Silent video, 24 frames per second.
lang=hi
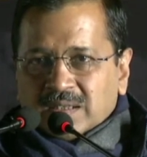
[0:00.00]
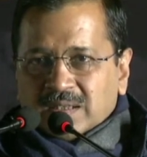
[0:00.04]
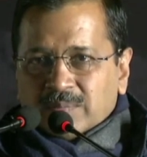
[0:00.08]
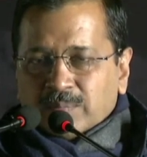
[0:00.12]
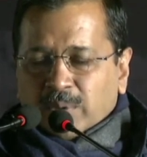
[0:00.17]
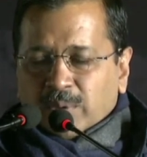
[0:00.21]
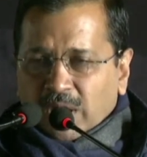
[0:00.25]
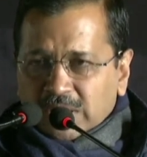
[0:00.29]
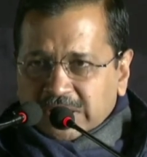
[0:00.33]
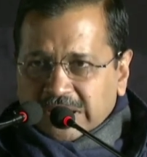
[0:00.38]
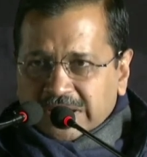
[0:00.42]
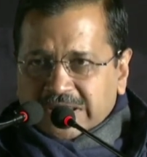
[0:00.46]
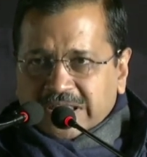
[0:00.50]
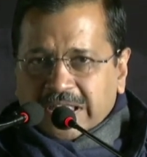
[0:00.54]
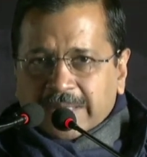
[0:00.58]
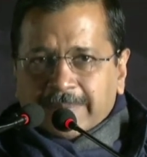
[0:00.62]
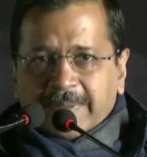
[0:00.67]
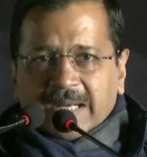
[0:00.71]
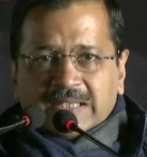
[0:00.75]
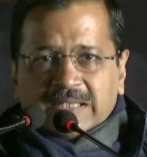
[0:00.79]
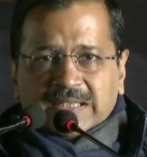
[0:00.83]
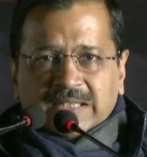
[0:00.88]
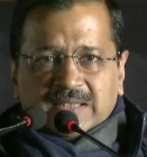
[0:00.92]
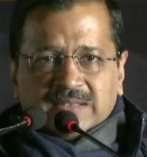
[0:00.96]
बहुत अच्छी
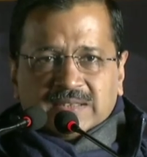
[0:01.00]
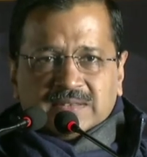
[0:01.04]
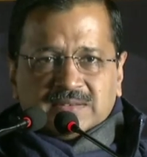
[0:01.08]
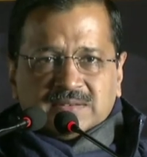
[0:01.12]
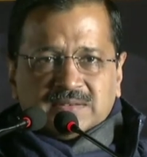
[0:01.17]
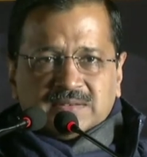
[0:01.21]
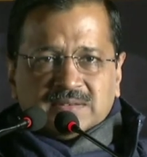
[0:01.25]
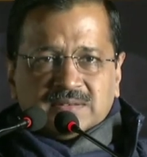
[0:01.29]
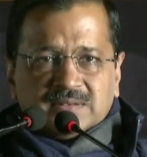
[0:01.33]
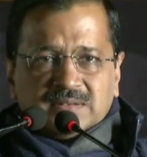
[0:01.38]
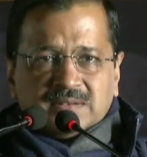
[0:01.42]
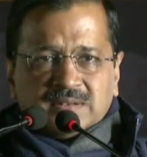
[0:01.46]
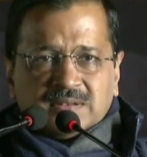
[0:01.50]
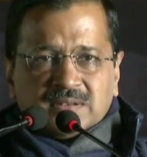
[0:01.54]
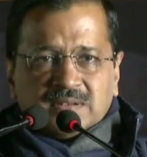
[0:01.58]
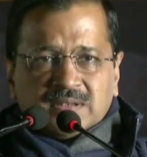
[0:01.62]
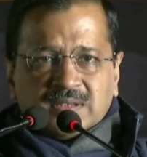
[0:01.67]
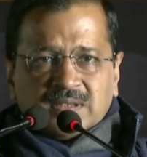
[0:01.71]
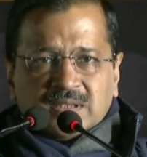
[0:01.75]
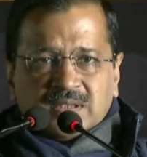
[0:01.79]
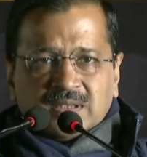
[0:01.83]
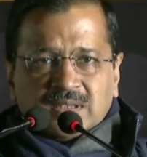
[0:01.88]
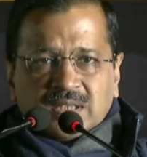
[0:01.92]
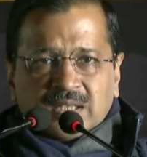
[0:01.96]
बात है
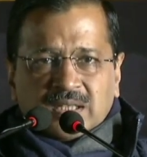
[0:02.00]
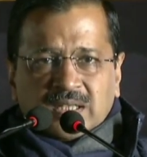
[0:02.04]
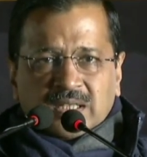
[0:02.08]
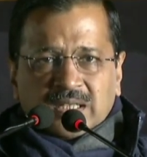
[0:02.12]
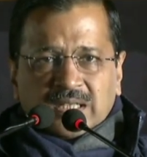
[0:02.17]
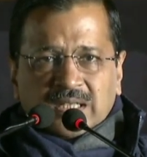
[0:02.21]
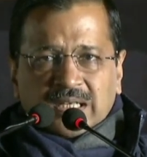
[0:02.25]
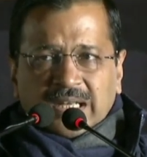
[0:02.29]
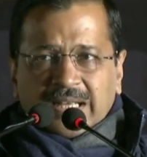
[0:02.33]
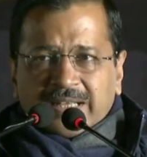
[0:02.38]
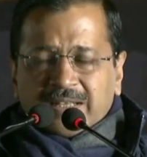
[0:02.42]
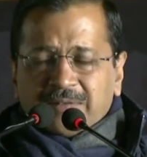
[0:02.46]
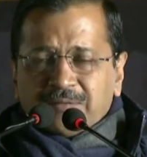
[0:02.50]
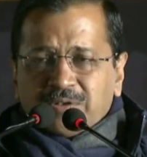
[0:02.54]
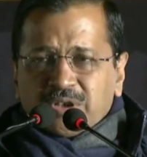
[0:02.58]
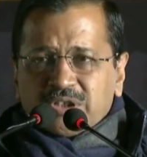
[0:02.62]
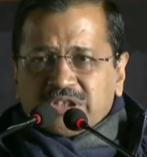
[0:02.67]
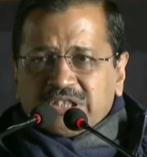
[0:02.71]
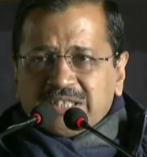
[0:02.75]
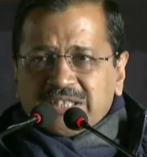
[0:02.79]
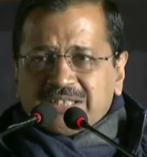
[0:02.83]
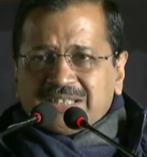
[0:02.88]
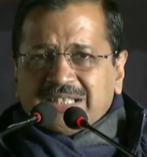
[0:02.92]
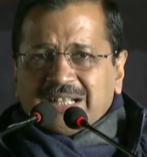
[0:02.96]
लेकिन वो
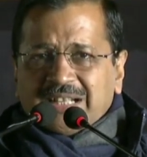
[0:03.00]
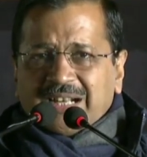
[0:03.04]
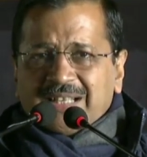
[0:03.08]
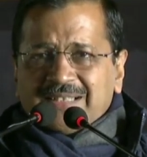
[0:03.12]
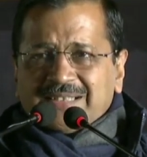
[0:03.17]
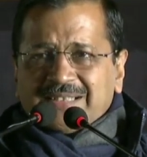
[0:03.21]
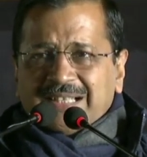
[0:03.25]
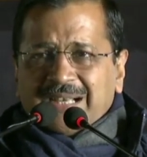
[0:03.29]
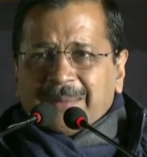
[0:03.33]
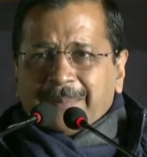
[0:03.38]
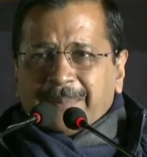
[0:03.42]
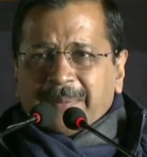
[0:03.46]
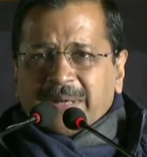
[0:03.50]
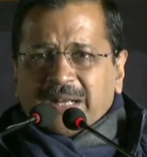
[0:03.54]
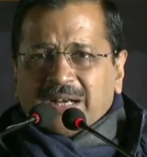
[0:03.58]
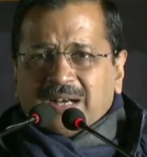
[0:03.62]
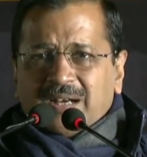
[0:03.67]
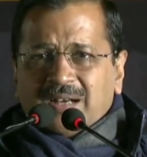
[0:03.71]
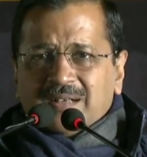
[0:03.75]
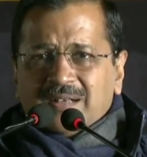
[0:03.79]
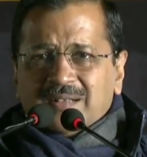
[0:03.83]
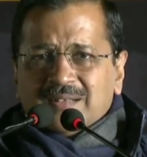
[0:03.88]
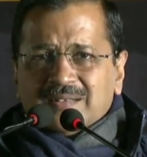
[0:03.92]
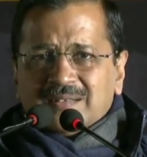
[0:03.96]
जिस तरह से अपना
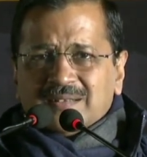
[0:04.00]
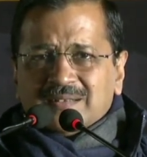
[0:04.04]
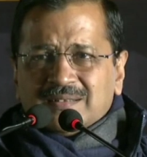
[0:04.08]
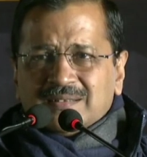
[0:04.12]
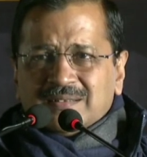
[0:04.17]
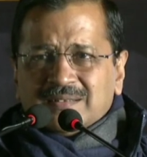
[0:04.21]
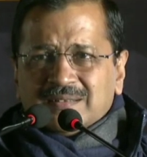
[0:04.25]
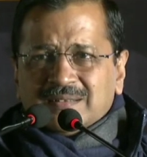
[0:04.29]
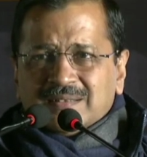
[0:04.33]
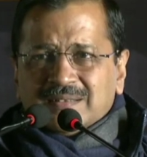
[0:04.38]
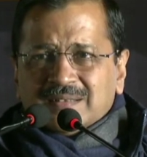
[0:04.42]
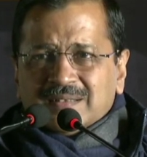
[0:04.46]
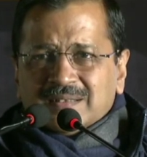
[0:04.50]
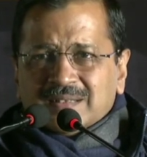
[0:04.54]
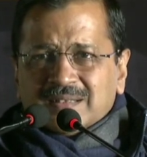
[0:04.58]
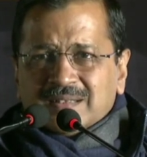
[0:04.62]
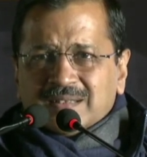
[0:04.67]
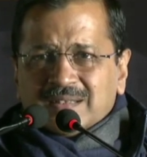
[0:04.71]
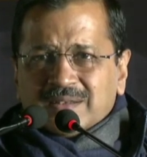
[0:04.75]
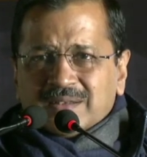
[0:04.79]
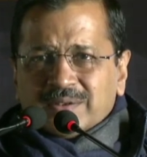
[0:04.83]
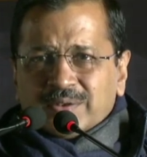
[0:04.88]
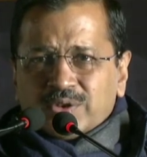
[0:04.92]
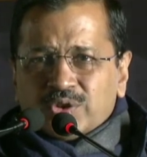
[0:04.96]

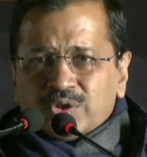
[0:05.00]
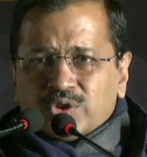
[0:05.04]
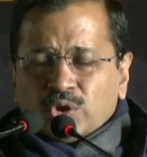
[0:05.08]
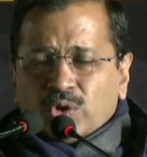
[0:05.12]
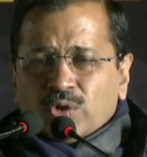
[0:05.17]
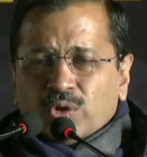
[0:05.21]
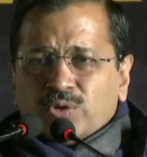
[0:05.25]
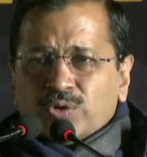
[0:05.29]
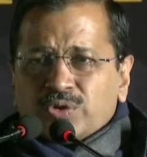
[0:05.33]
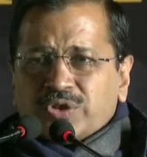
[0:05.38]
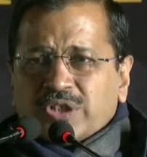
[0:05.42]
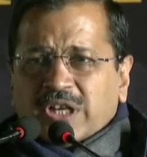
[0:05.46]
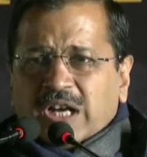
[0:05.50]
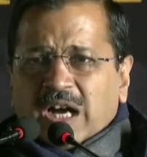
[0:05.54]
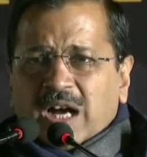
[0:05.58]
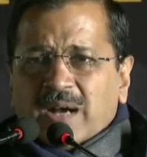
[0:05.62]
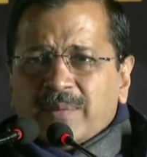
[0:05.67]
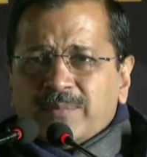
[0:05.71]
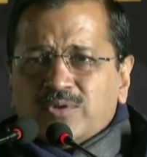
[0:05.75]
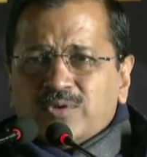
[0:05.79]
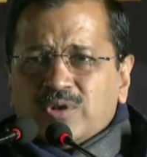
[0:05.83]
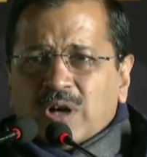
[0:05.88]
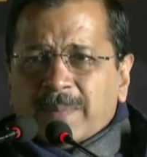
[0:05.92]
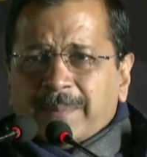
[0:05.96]
जो कुछ
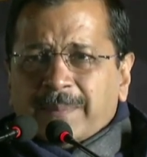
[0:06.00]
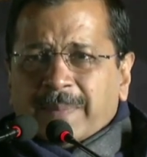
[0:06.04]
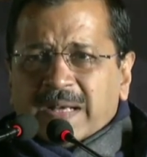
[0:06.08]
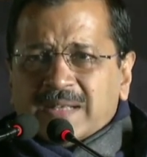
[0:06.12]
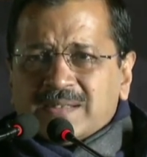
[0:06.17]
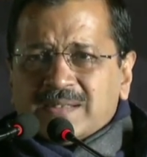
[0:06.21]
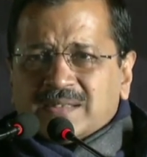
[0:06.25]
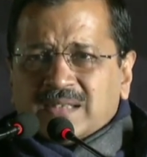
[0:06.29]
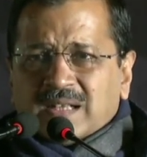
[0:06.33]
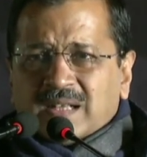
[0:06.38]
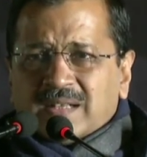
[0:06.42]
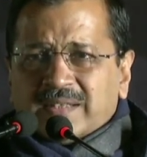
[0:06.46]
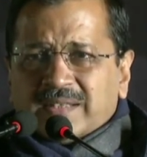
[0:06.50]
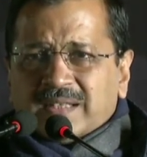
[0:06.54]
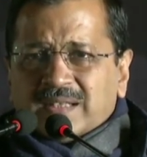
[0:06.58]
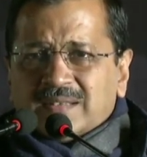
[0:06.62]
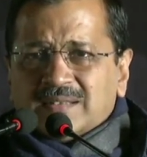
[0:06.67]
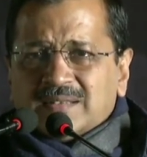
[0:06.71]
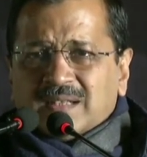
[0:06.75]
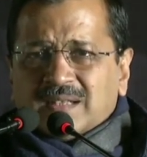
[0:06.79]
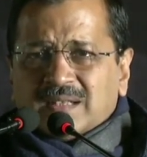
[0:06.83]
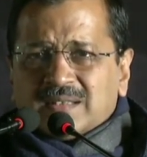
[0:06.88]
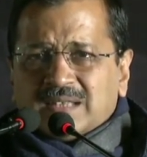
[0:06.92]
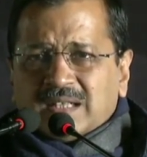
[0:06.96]
काम हुआ पांच साल के
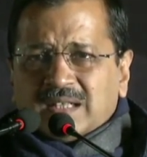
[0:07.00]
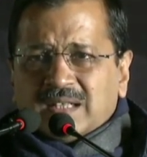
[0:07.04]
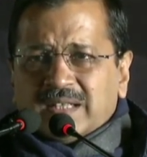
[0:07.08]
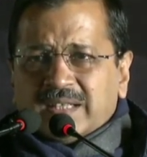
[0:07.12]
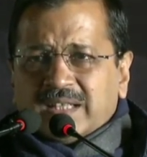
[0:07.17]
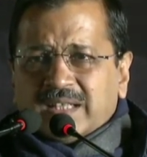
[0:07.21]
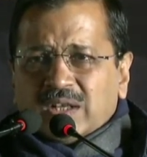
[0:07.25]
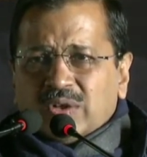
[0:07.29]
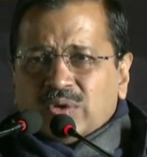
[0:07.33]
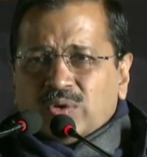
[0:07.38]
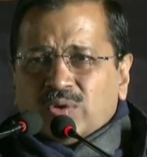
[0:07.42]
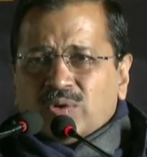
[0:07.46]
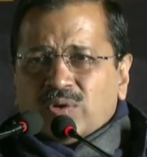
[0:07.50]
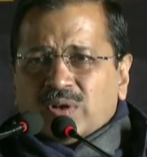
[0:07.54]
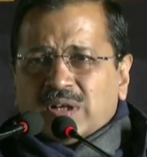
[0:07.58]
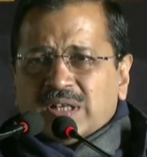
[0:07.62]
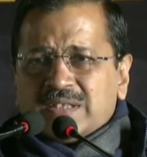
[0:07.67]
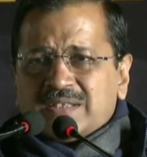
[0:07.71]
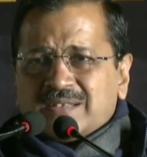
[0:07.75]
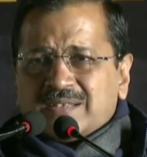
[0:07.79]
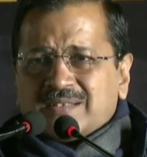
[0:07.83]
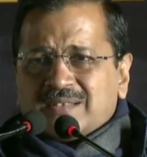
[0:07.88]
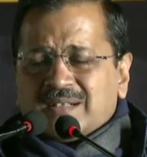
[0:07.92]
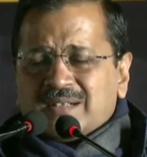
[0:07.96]
अंदर दिल्ली के लोगों का
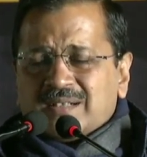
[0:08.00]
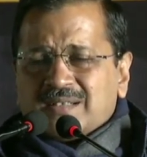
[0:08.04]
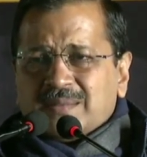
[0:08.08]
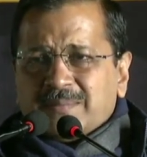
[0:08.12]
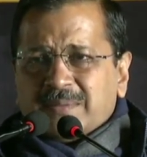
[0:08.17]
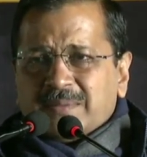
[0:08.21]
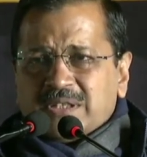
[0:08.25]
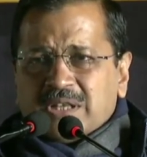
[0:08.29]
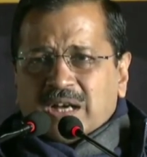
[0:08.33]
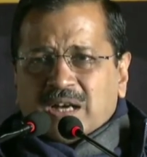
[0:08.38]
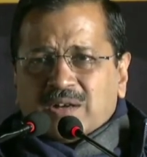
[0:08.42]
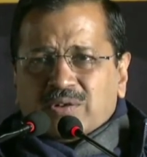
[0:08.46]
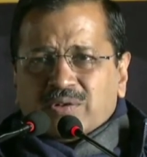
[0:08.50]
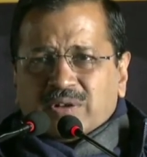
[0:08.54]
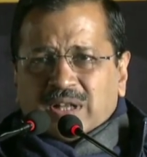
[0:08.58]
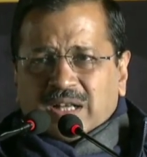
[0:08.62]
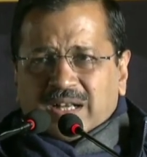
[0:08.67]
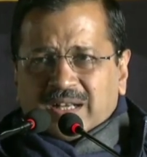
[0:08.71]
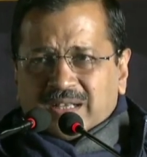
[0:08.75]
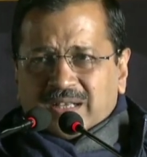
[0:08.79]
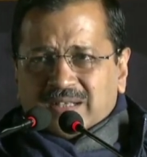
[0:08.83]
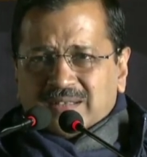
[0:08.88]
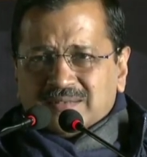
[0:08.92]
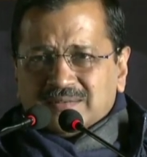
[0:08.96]
जिस तरह से मजाक उड़ा
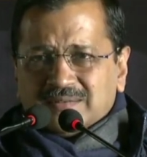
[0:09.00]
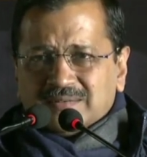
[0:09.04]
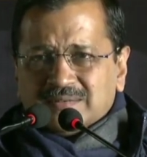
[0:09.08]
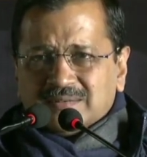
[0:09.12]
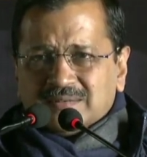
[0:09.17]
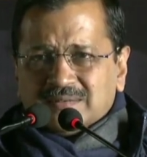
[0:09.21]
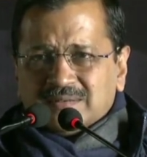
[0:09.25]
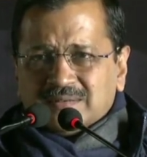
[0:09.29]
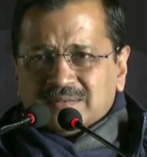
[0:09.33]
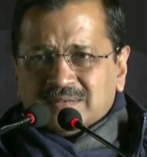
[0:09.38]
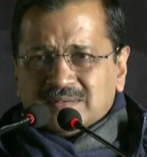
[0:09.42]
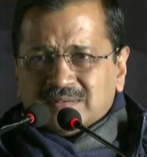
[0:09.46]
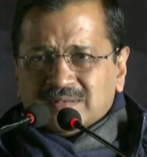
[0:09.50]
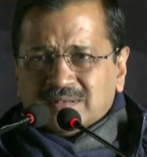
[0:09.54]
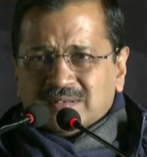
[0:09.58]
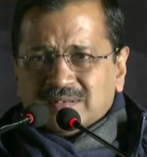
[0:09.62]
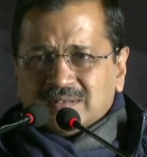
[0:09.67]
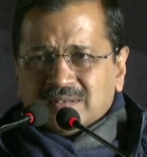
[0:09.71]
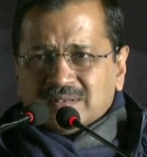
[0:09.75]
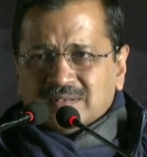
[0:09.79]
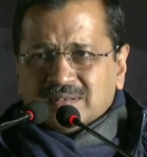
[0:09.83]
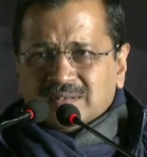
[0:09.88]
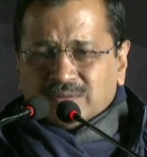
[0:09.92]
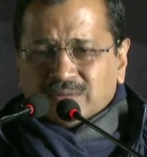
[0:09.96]
रहे हैं
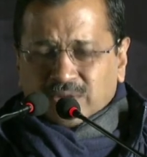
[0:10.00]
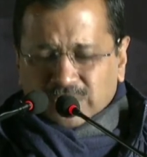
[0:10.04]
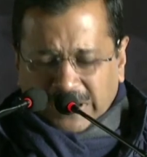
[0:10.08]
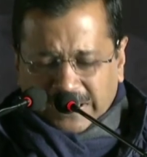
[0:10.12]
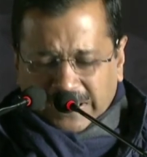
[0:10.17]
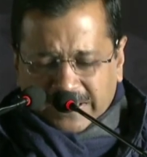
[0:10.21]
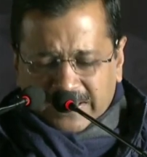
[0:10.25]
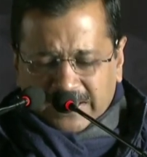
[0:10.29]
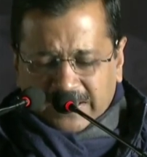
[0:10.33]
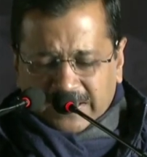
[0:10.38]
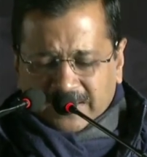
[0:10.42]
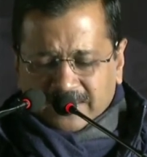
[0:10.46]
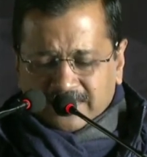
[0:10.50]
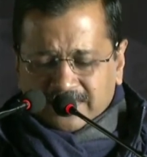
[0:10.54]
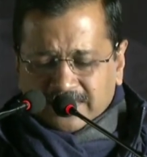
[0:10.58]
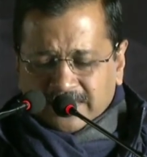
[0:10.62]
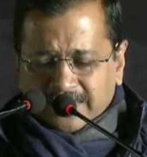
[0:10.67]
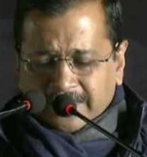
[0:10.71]
वो सही नहीं है